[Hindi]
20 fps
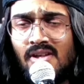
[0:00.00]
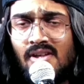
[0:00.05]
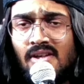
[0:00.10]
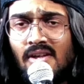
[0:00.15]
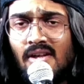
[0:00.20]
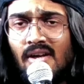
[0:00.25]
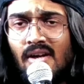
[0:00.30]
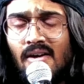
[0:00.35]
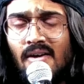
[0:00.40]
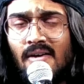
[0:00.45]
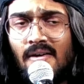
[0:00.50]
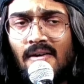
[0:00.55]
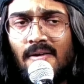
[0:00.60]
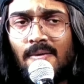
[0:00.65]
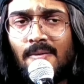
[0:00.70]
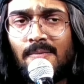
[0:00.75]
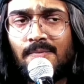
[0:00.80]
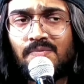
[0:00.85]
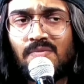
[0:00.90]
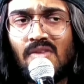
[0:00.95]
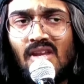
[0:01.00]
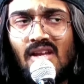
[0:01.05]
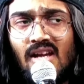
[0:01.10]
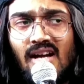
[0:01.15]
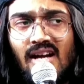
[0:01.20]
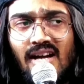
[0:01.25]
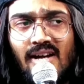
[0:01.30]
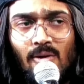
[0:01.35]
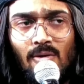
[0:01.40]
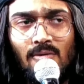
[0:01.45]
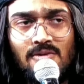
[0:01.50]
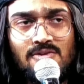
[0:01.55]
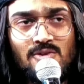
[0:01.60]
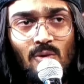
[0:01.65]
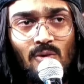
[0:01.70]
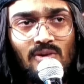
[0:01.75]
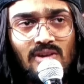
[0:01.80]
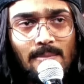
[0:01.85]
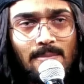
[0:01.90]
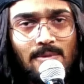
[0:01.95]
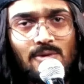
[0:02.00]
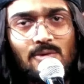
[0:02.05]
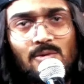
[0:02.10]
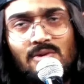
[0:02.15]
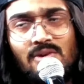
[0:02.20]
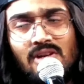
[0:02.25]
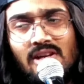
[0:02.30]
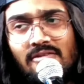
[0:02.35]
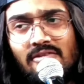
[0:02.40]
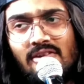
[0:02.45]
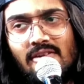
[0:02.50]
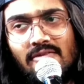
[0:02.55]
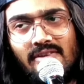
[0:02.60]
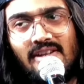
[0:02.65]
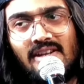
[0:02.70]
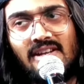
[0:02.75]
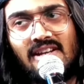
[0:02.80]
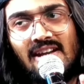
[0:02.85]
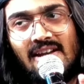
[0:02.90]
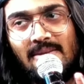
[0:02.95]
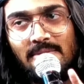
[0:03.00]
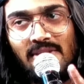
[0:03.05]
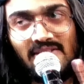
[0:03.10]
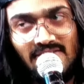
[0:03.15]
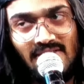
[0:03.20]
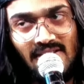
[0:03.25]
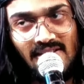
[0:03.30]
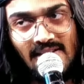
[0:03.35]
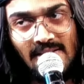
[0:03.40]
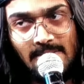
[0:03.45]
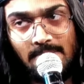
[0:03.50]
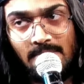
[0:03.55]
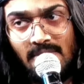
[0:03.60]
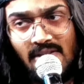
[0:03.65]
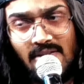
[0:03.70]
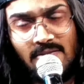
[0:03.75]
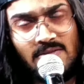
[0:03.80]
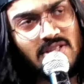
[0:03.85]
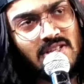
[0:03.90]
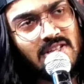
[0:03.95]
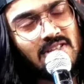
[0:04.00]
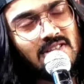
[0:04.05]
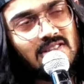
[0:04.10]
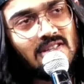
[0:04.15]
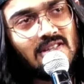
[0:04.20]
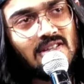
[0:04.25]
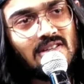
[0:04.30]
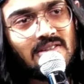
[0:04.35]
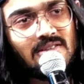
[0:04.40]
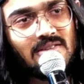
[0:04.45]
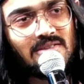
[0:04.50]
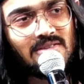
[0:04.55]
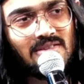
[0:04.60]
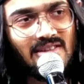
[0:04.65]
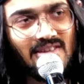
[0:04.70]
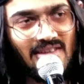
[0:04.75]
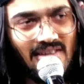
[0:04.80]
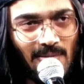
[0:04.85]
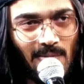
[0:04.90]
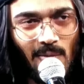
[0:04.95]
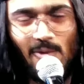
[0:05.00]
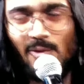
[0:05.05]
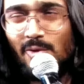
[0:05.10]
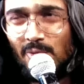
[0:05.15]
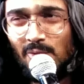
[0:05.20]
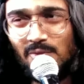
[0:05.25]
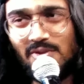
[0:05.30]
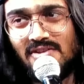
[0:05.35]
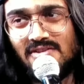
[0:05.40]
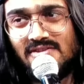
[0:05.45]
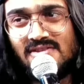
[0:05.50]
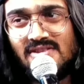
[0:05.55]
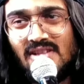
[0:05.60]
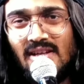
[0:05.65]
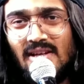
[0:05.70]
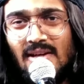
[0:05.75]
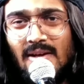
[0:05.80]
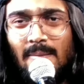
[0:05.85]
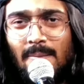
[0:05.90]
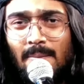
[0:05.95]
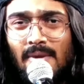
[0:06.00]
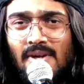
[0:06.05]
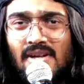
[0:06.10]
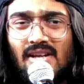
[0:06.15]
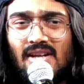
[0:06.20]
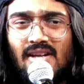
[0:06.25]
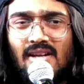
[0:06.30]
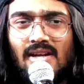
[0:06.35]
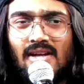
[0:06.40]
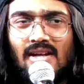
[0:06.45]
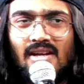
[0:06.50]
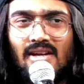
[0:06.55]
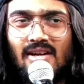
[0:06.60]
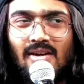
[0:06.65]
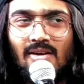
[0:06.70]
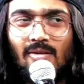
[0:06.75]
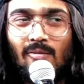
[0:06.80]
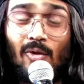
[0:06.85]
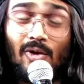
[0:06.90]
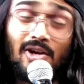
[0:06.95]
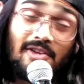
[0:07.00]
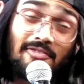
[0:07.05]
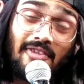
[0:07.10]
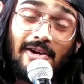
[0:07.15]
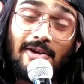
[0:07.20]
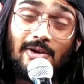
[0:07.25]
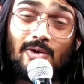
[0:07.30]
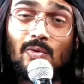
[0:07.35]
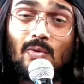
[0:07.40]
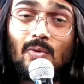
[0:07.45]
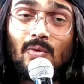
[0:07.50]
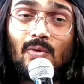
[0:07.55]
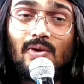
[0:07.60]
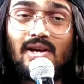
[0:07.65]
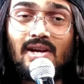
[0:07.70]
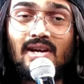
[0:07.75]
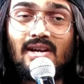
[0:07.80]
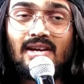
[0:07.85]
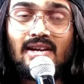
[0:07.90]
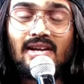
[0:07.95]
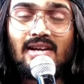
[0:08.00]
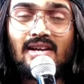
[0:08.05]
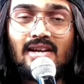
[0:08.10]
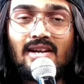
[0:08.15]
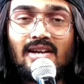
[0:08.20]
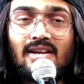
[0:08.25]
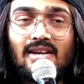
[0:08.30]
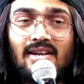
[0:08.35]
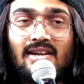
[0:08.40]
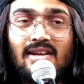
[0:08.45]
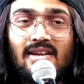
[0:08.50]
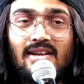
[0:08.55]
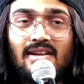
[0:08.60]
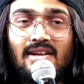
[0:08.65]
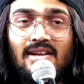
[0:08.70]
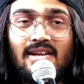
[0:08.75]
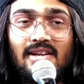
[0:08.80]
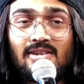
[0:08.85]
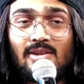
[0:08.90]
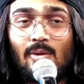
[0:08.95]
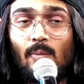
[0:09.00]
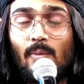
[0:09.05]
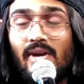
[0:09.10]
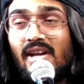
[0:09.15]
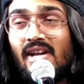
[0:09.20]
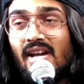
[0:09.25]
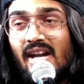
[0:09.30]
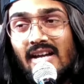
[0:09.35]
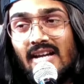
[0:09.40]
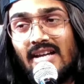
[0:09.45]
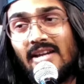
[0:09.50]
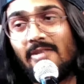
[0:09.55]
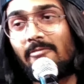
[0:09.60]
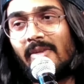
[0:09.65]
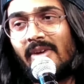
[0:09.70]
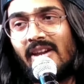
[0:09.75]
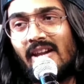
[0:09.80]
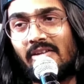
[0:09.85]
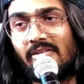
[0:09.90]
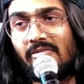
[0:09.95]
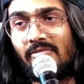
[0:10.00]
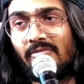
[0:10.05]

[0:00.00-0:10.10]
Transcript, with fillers: uh, I always looked up to TVF and KIB at that time. I was like, yeah, I want to do this. But what if I do it the way I live my life?